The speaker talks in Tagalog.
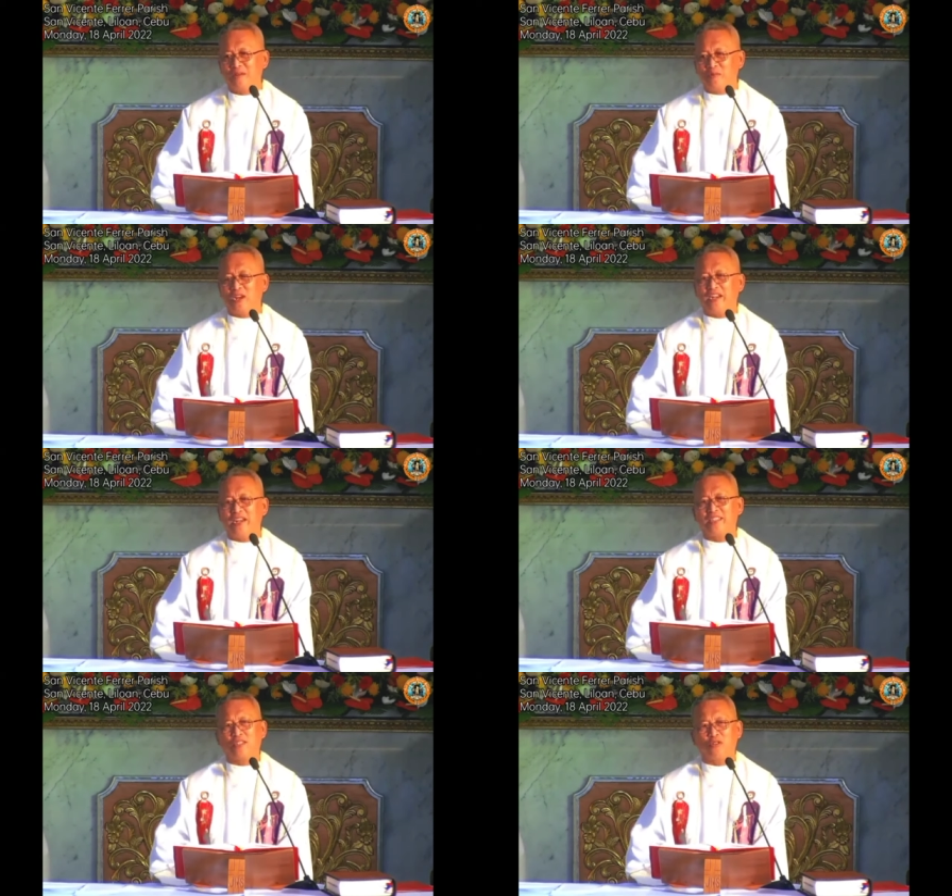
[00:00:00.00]
mo na
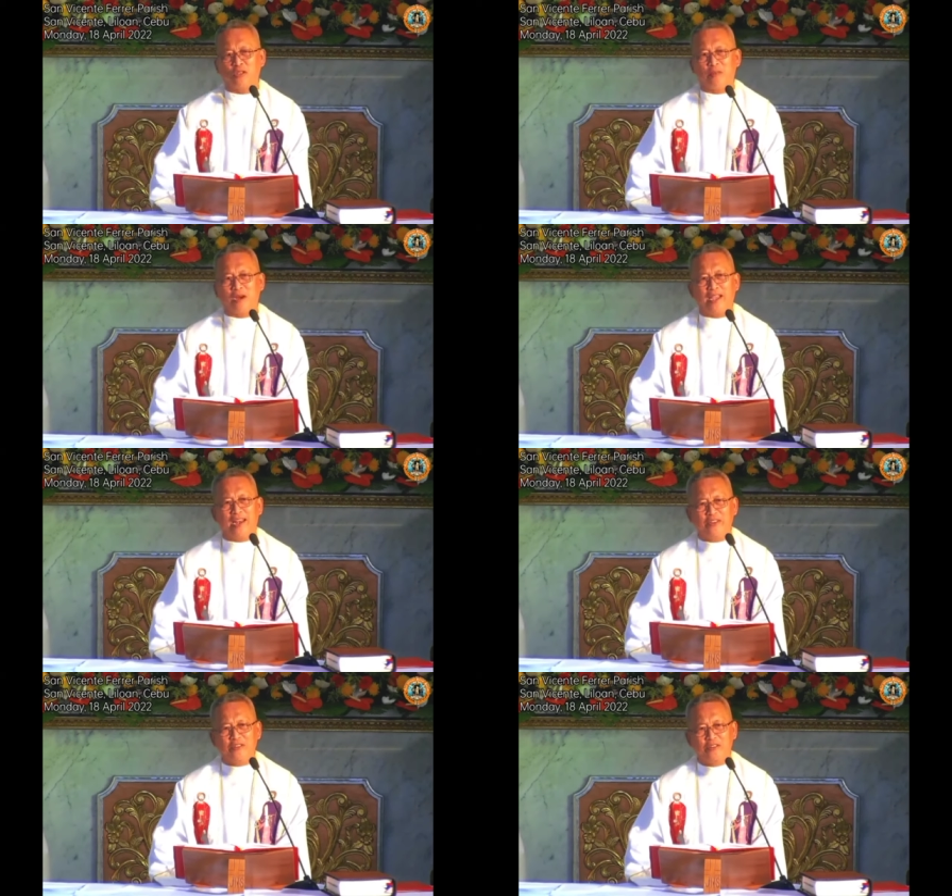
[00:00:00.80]
diri sa atong
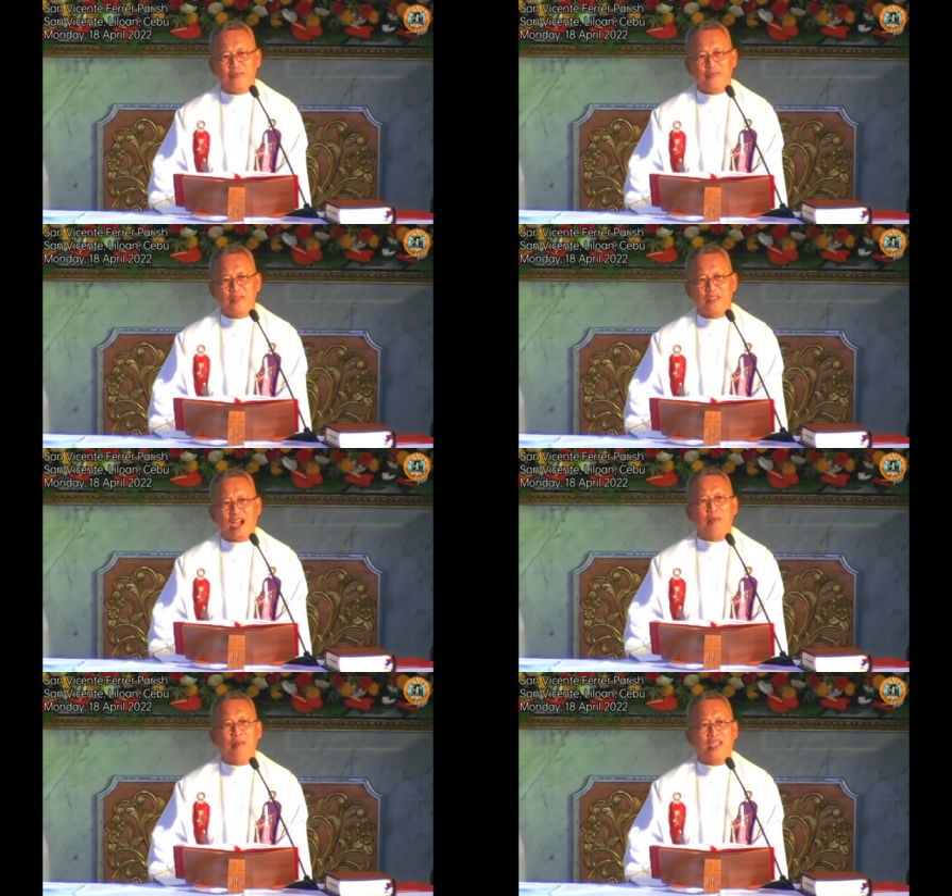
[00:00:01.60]
ebanghelyo
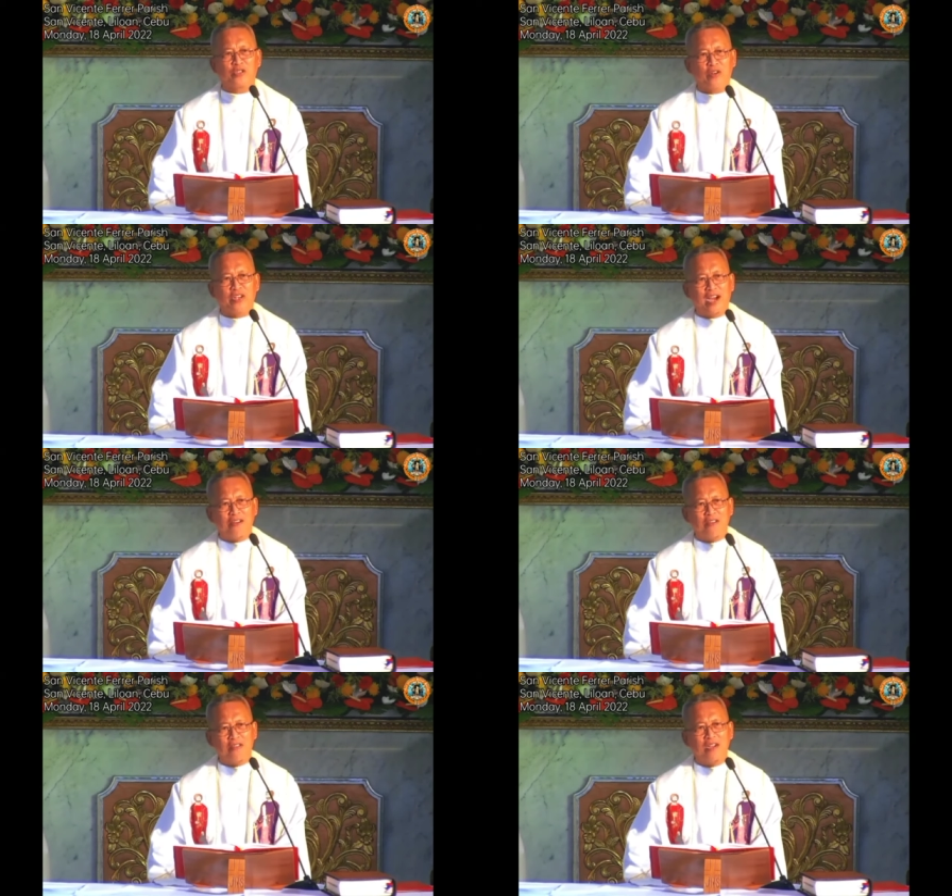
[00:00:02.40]
ang mga
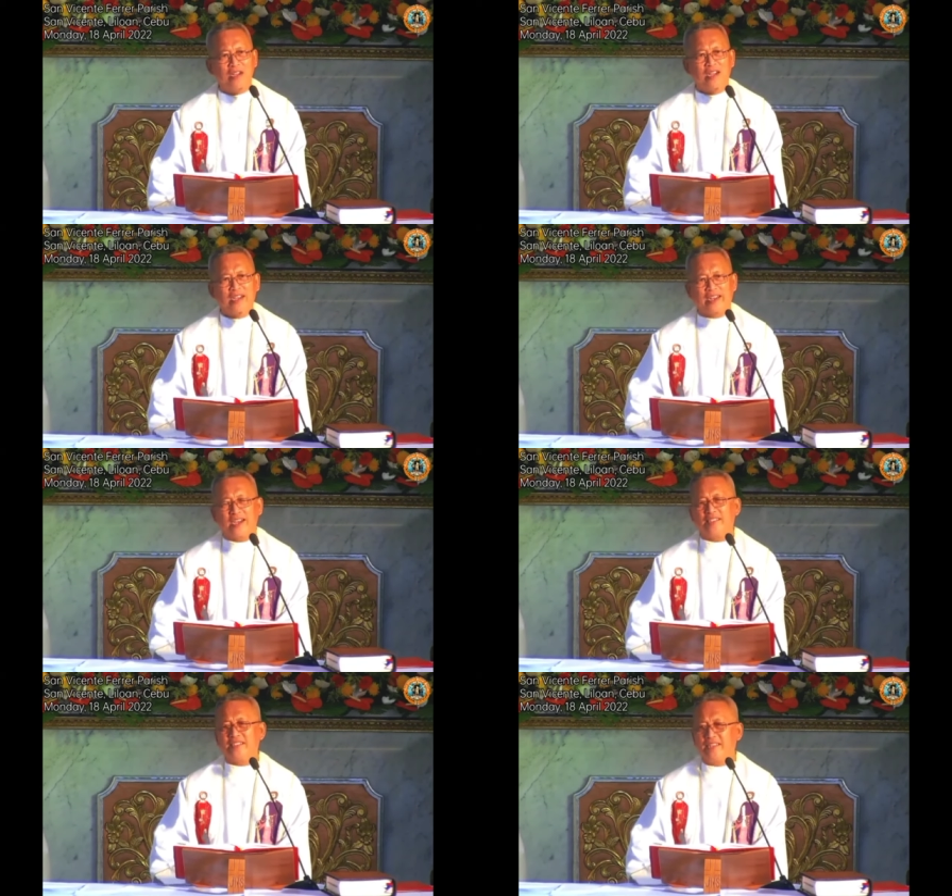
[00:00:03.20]
sundao
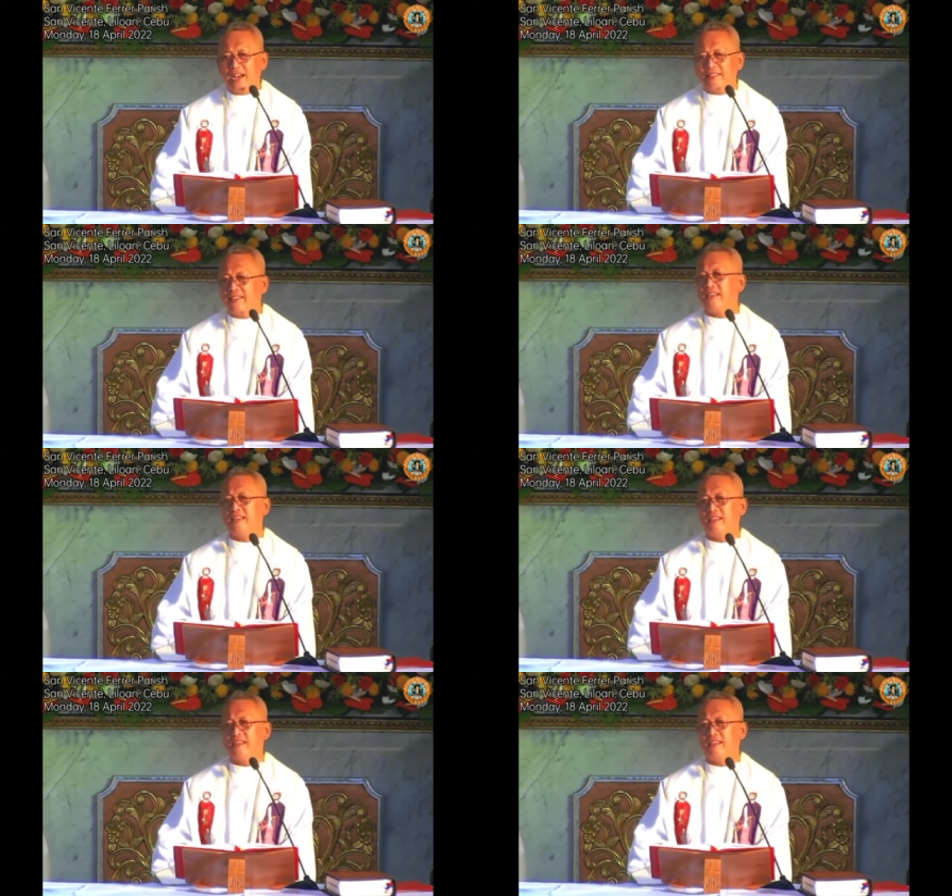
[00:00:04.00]
nakasinati